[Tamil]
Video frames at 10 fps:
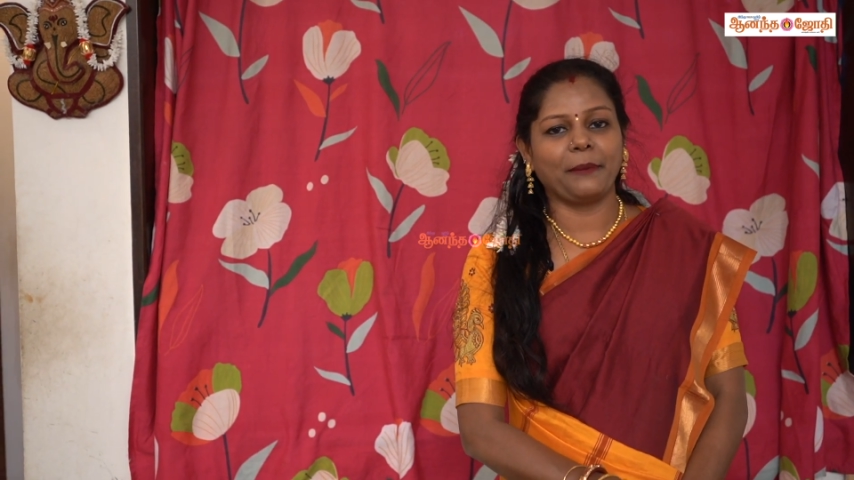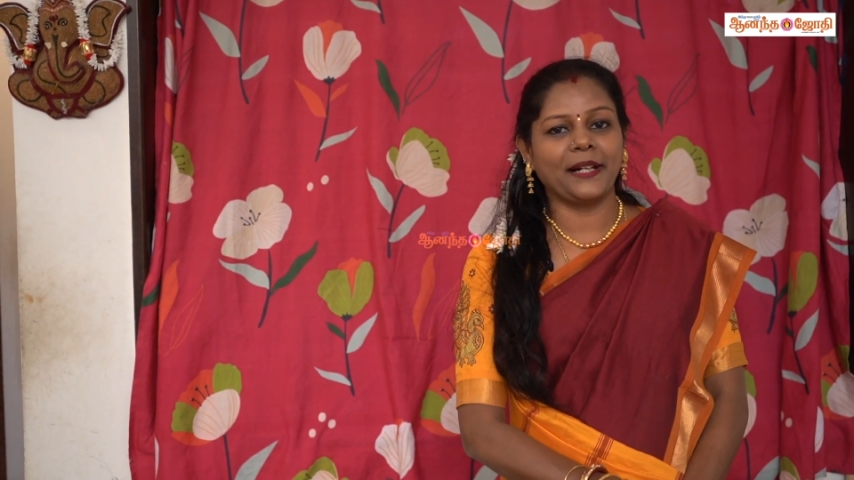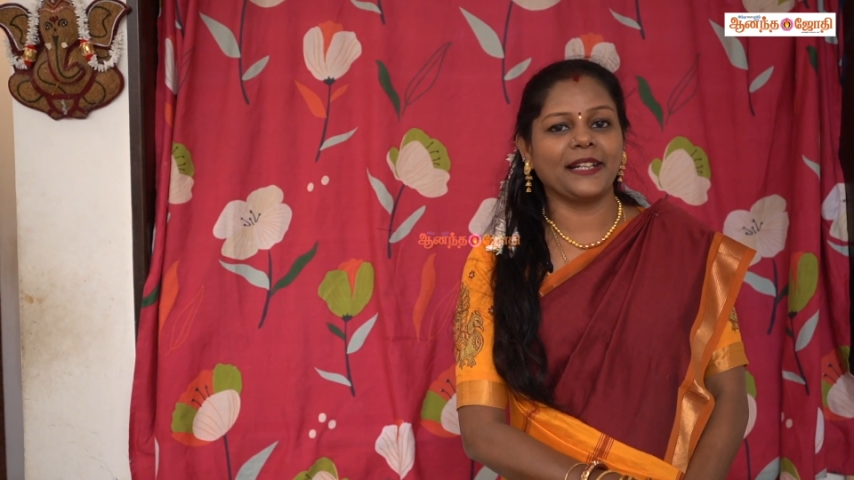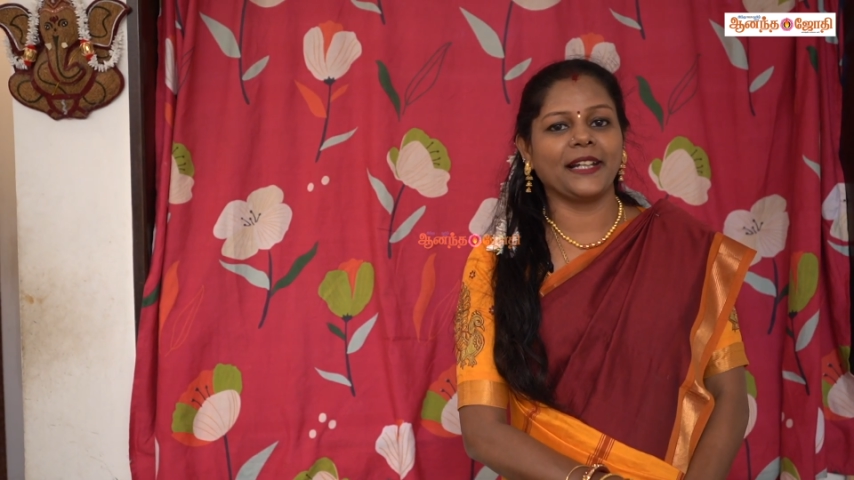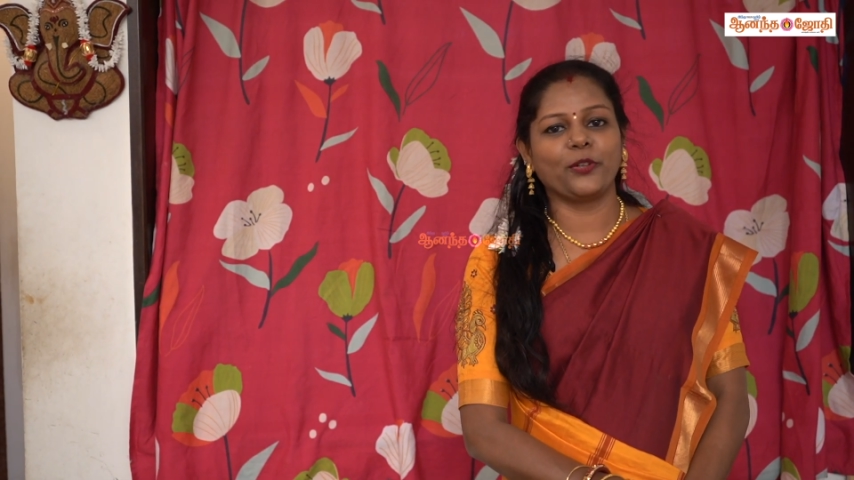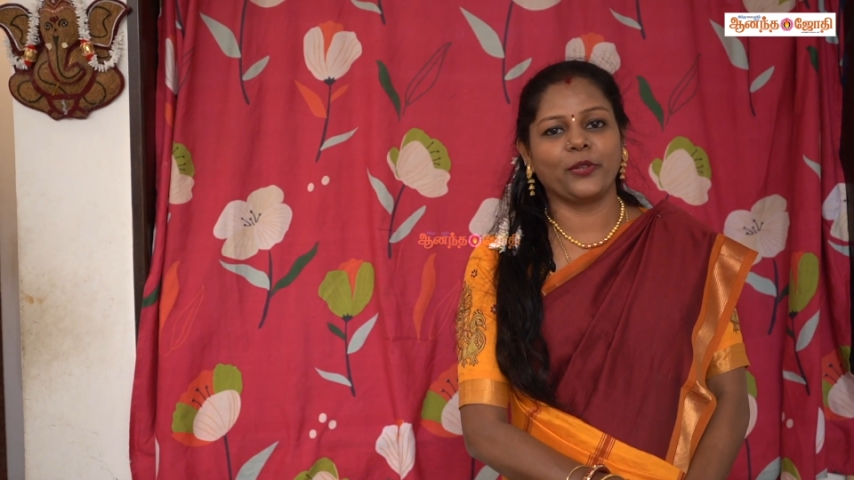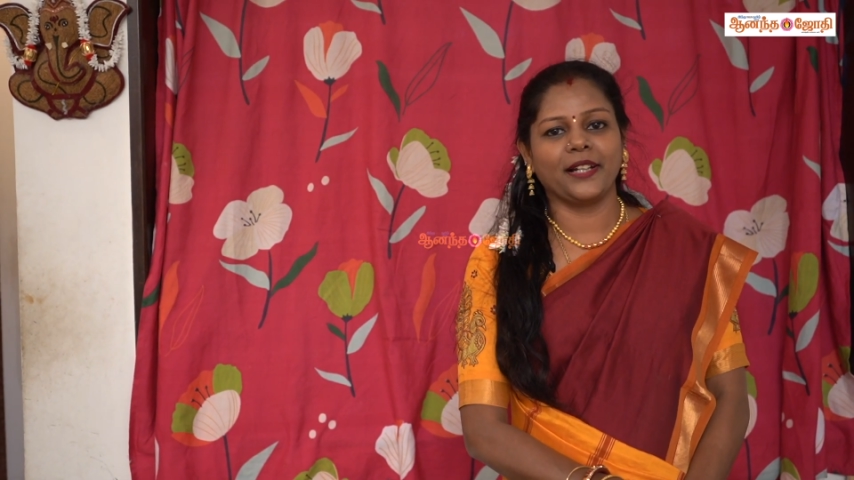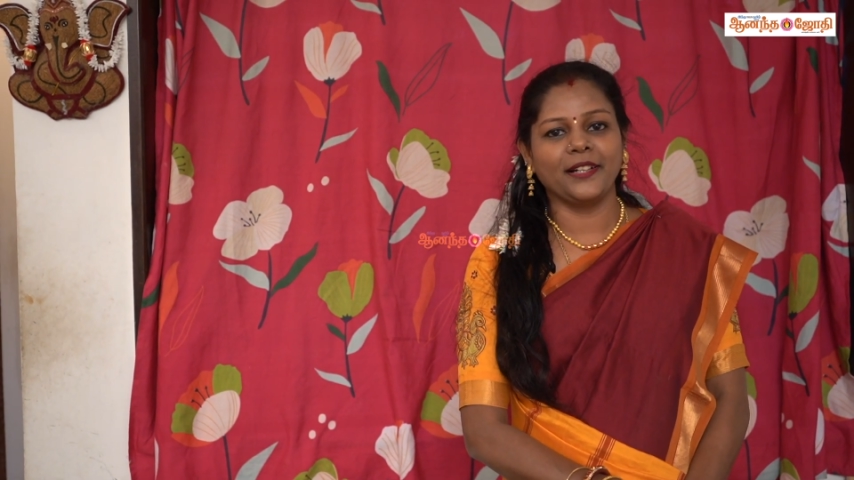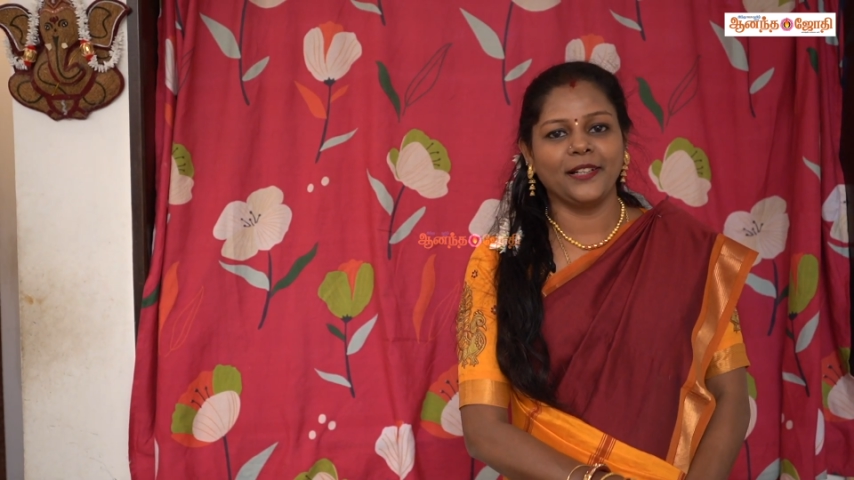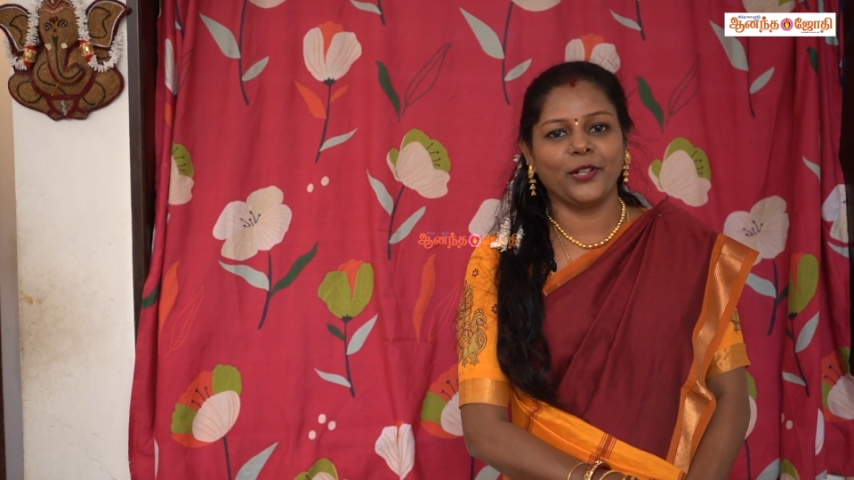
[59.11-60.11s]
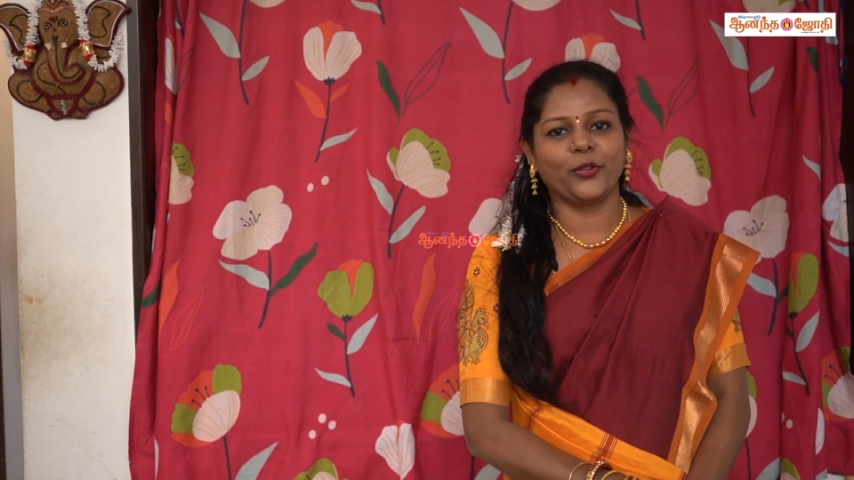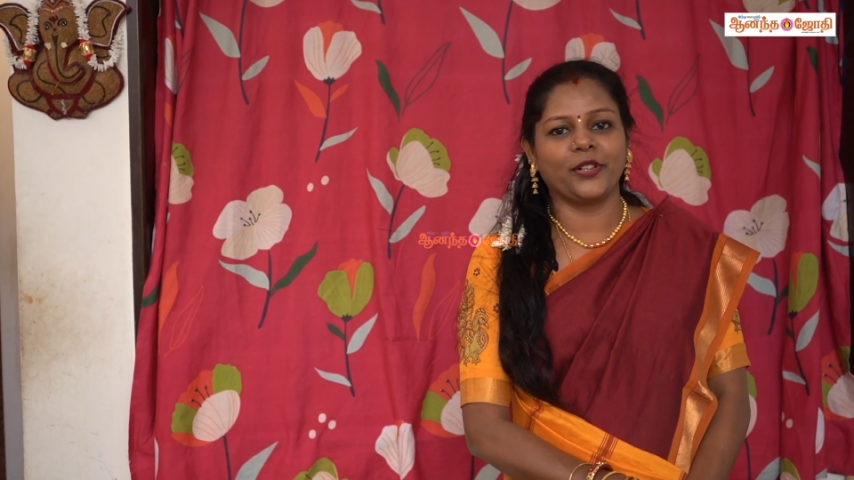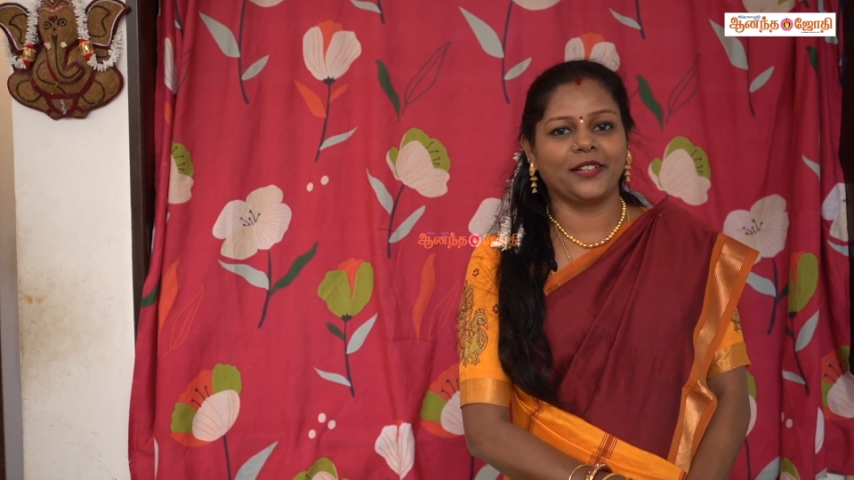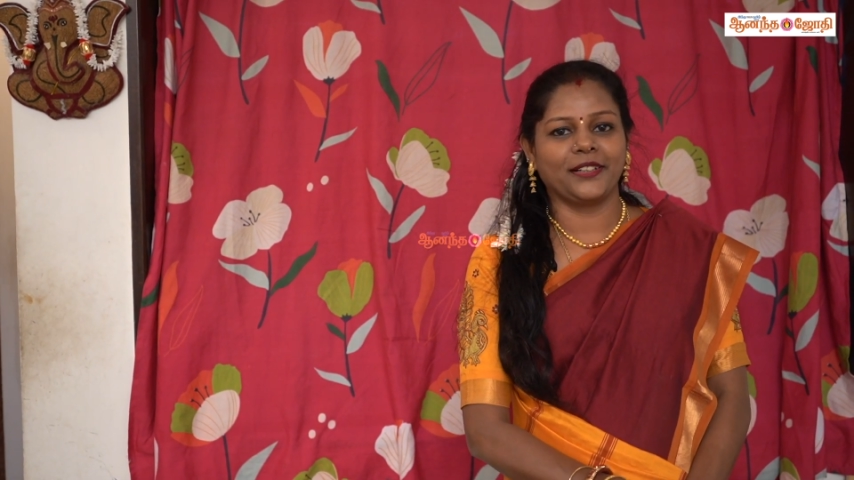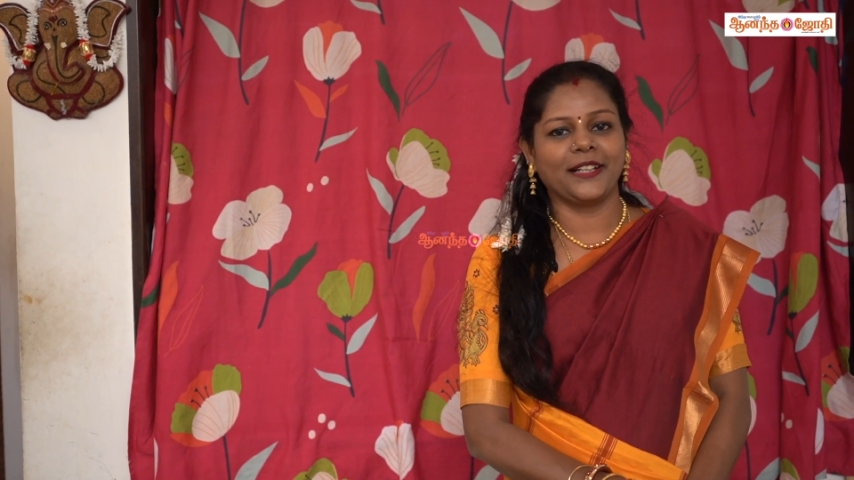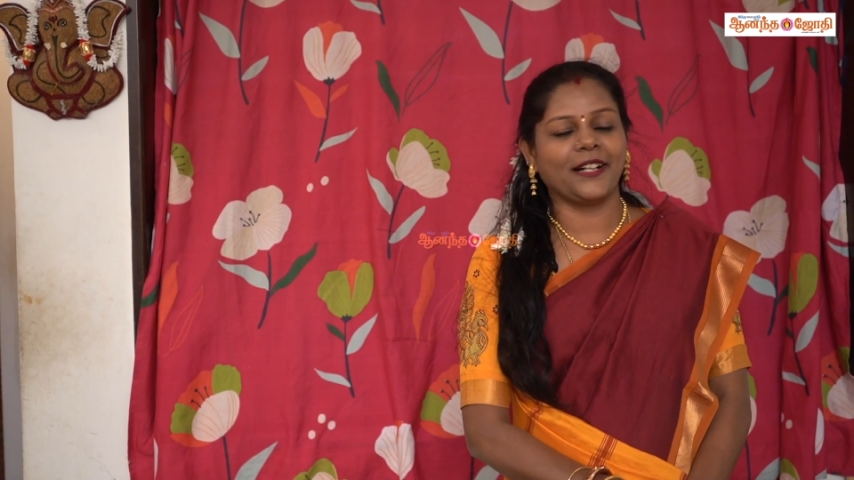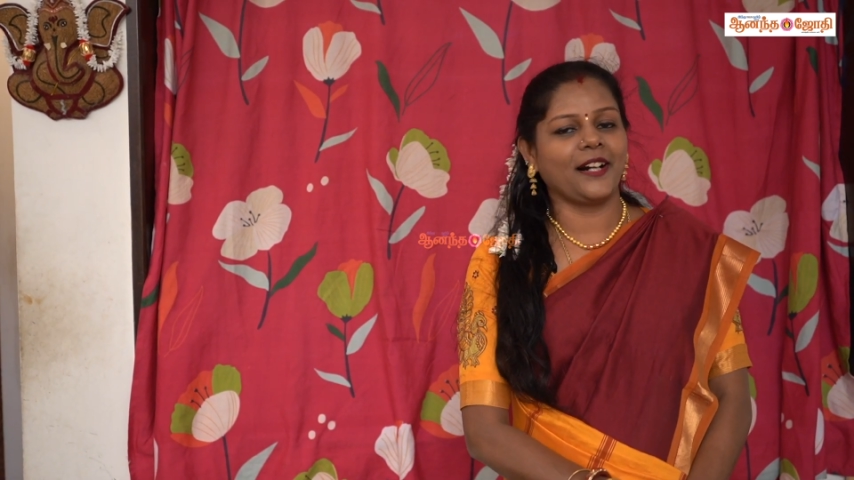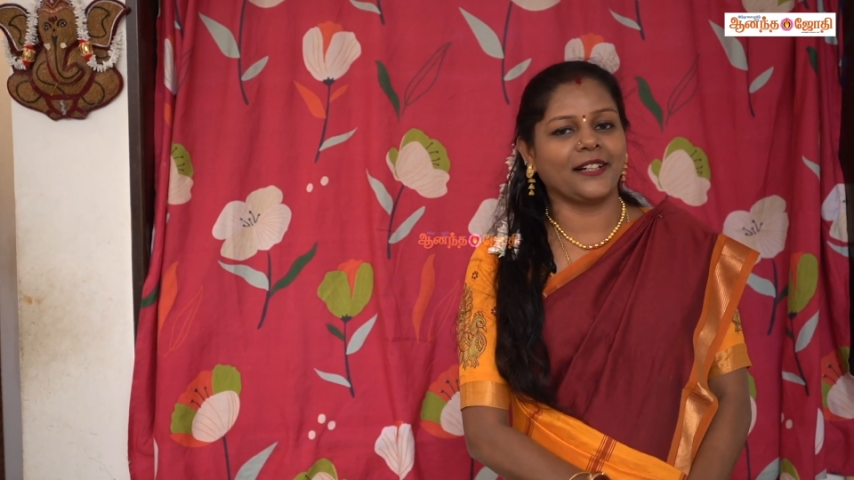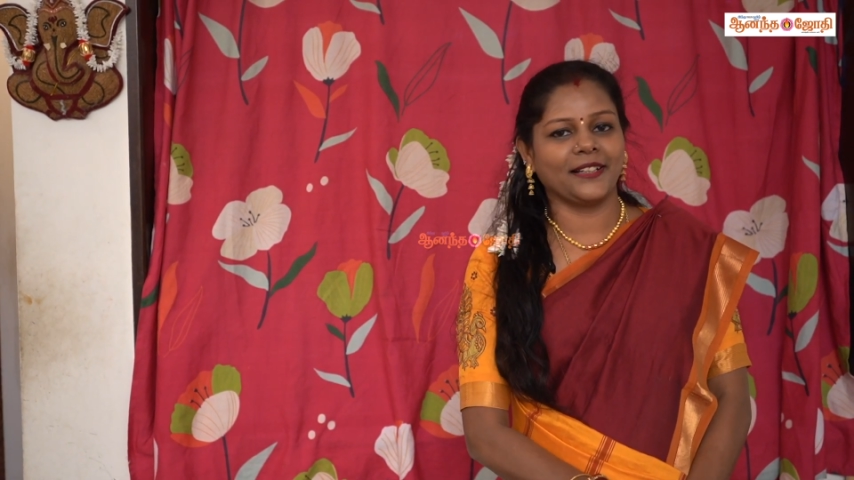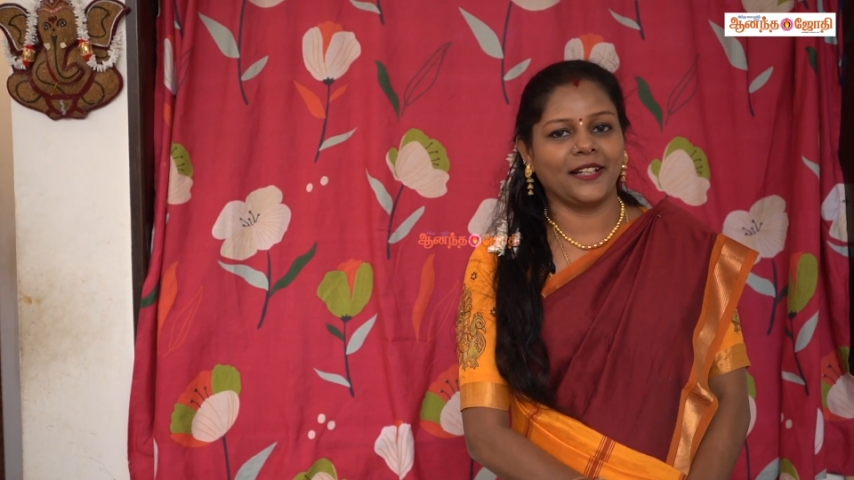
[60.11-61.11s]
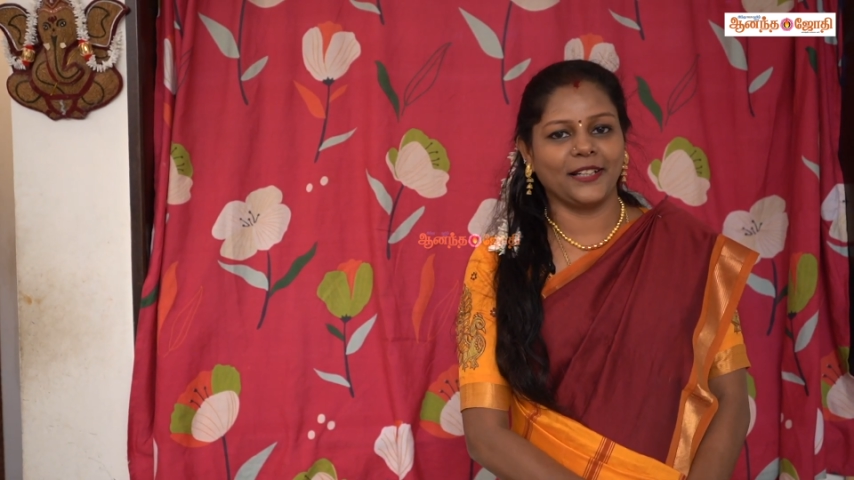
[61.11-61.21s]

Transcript: பண்டிகைக்குரிய ஒரு இதை காட்டுறதா